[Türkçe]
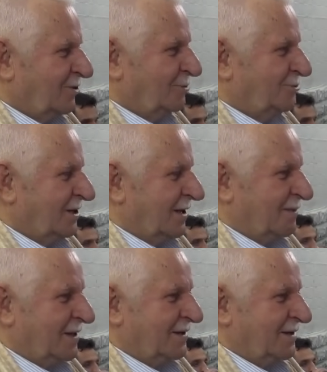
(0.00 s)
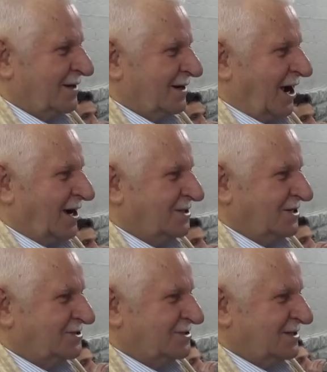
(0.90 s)
Öbürü.
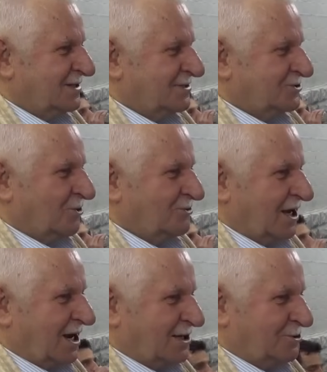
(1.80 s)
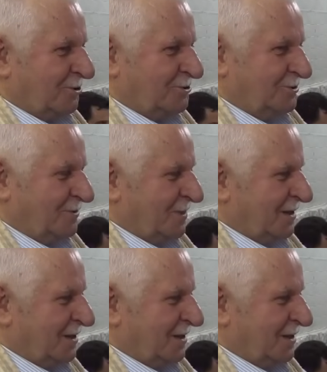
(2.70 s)
Kardeş çok dikkatli olun.